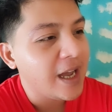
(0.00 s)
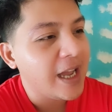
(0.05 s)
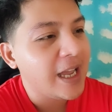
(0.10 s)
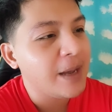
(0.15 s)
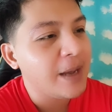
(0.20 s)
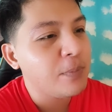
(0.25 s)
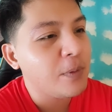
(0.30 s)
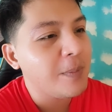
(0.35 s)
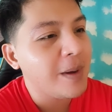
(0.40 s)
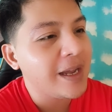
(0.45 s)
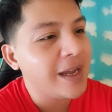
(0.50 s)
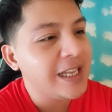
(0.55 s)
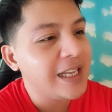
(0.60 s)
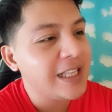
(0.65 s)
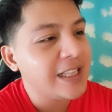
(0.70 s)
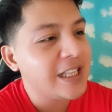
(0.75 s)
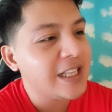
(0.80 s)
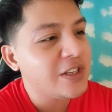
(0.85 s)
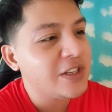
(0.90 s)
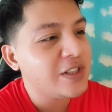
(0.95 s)
Ayan po,
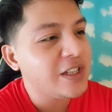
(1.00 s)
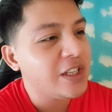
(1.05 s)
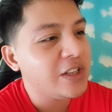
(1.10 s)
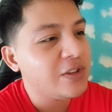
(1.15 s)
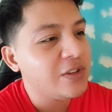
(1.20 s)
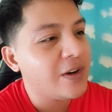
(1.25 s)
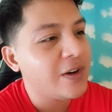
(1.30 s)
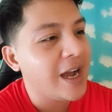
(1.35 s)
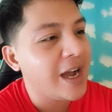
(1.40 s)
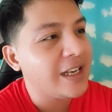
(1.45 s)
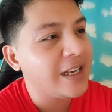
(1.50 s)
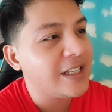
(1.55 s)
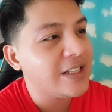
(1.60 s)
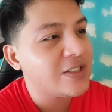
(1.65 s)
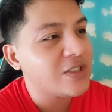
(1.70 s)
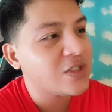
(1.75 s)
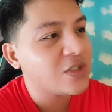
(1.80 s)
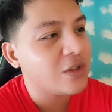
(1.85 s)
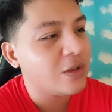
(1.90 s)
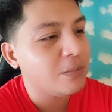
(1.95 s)
makikita nyo dito,
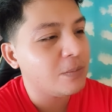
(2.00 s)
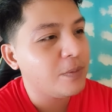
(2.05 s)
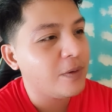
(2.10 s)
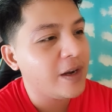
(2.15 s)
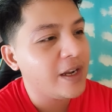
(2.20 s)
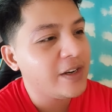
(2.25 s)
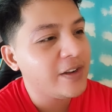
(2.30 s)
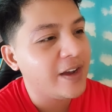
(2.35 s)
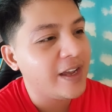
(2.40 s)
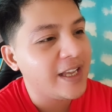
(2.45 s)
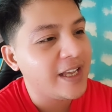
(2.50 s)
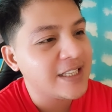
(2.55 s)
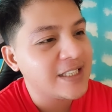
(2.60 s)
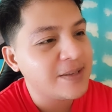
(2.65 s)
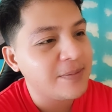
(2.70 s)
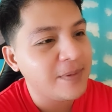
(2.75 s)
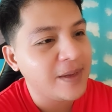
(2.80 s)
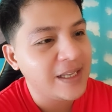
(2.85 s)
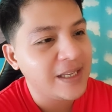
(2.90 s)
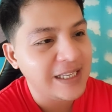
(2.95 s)
uninstall po. Ano? Ayan sa may